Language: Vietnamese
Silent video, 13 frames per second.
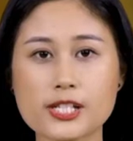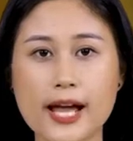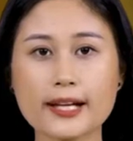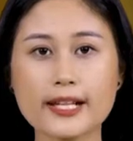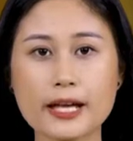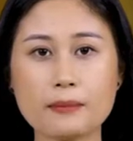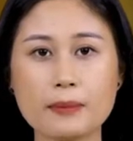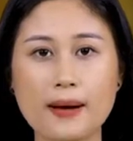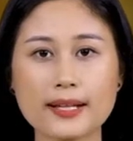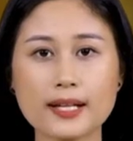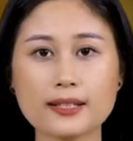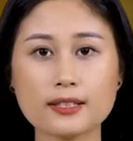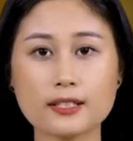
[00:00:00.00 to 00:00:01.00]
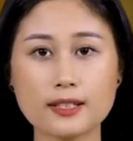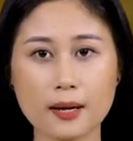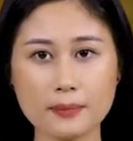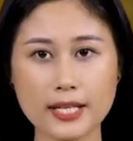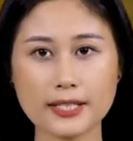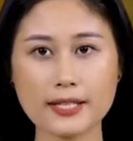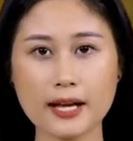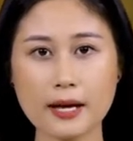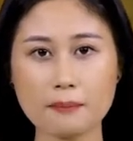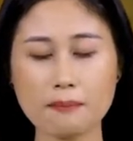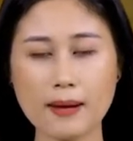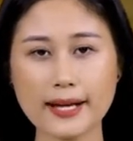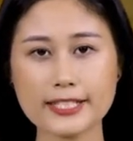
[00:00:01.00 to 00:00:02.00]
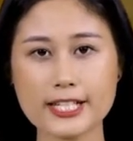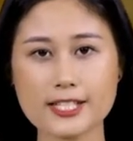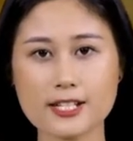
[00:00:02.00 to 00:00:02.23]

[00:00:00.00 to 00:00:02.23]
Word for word: Sáng ngày 13 tháng 4 âm lịch, Ban